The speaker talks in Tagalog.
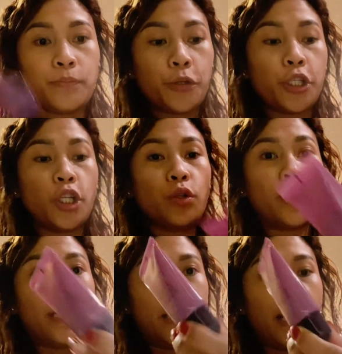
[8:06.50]
pwede nyo itong
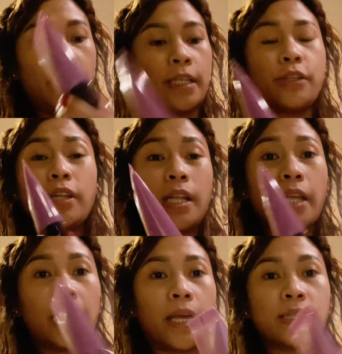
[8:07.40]
ilagay. Dito na lang
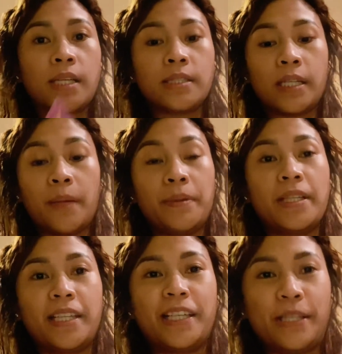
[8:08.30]
tayo guys kasi gabi
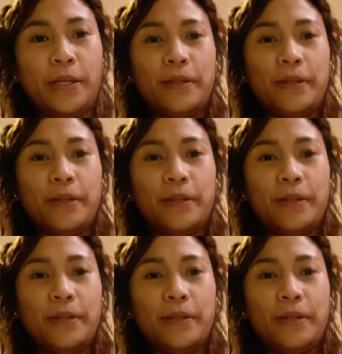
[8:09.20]
na dito.